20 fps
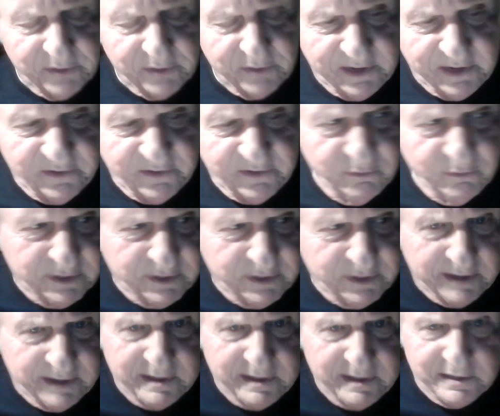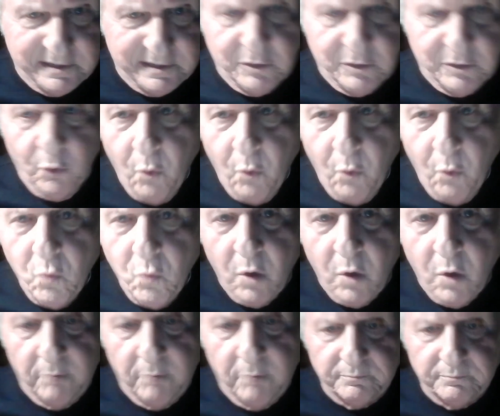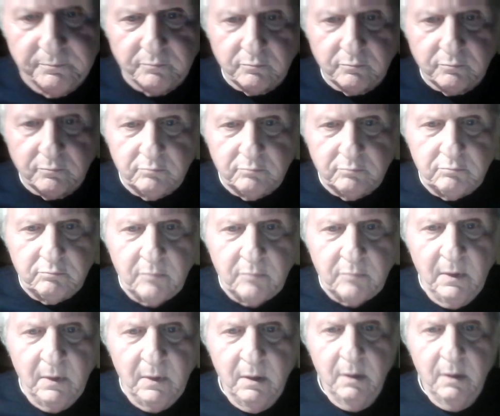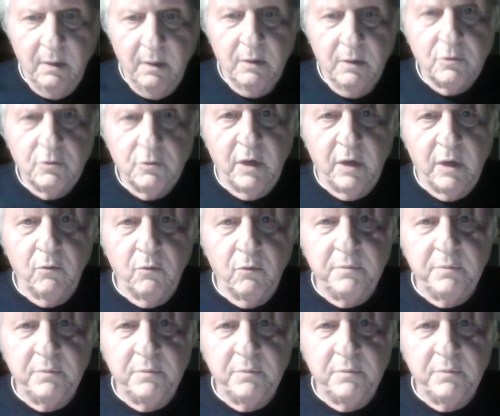della salute che è di articolo 1, cioè un